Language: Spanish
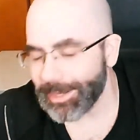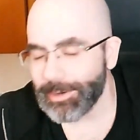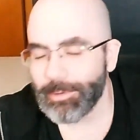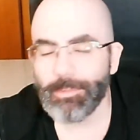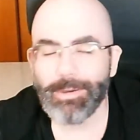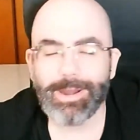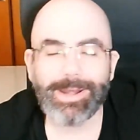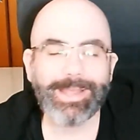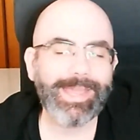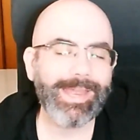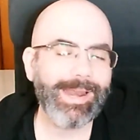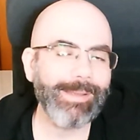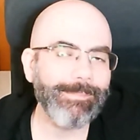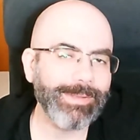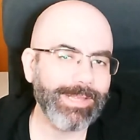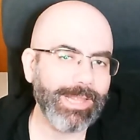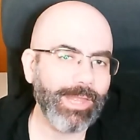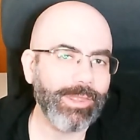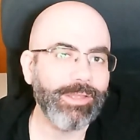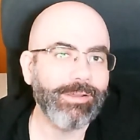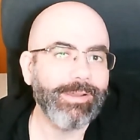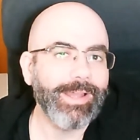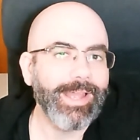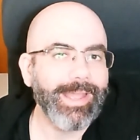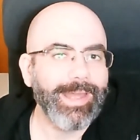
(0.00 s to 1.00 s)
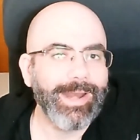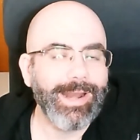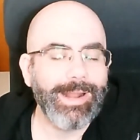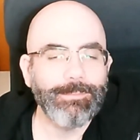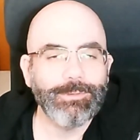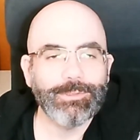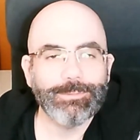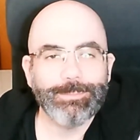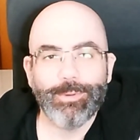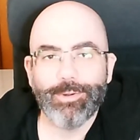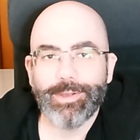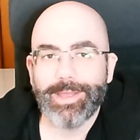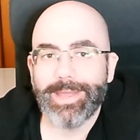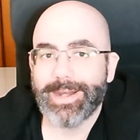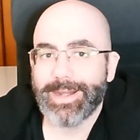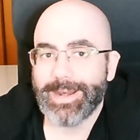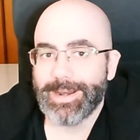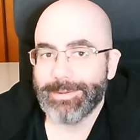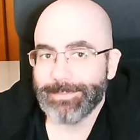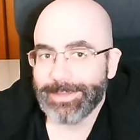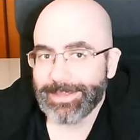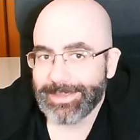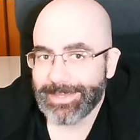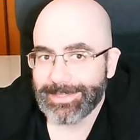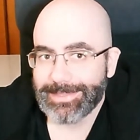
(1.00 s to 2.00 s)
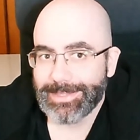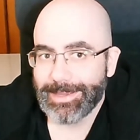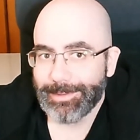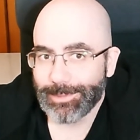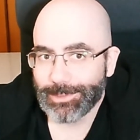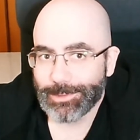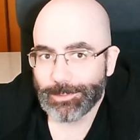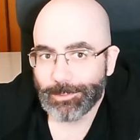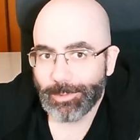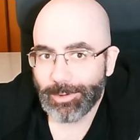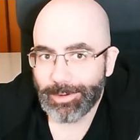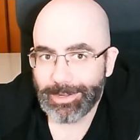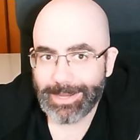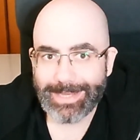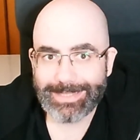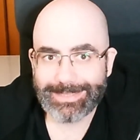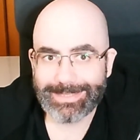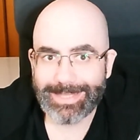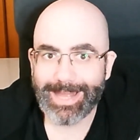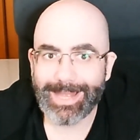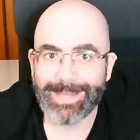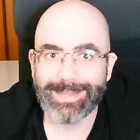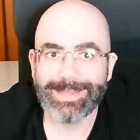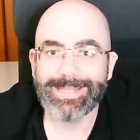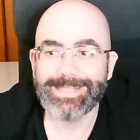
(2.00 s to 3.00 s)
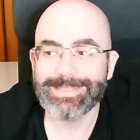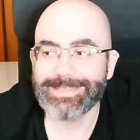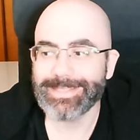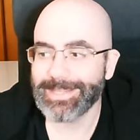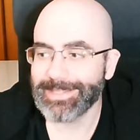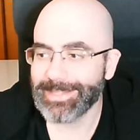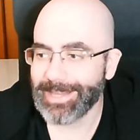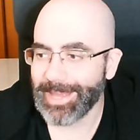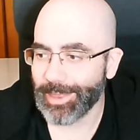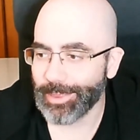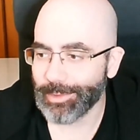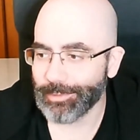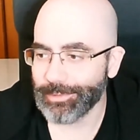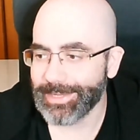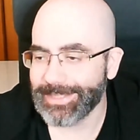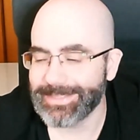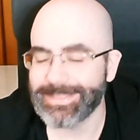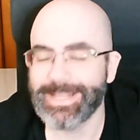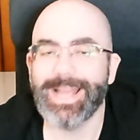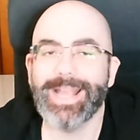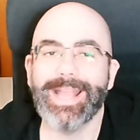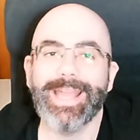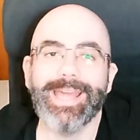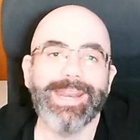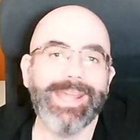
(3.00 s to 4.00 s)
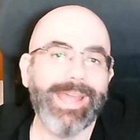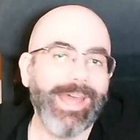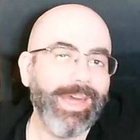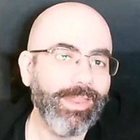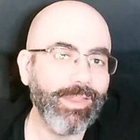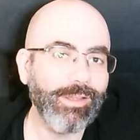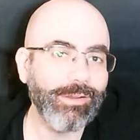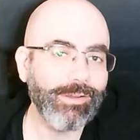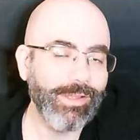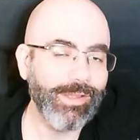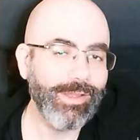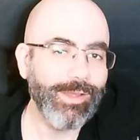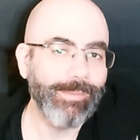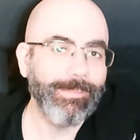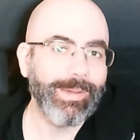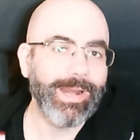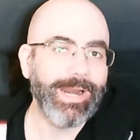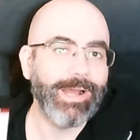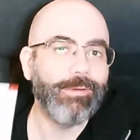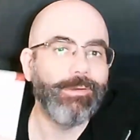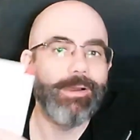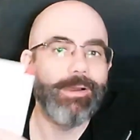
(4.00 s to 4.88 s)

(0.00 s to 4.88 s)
usar cualquier ambientación que queramos porque realmente Savage Wall está diseñado y está creado para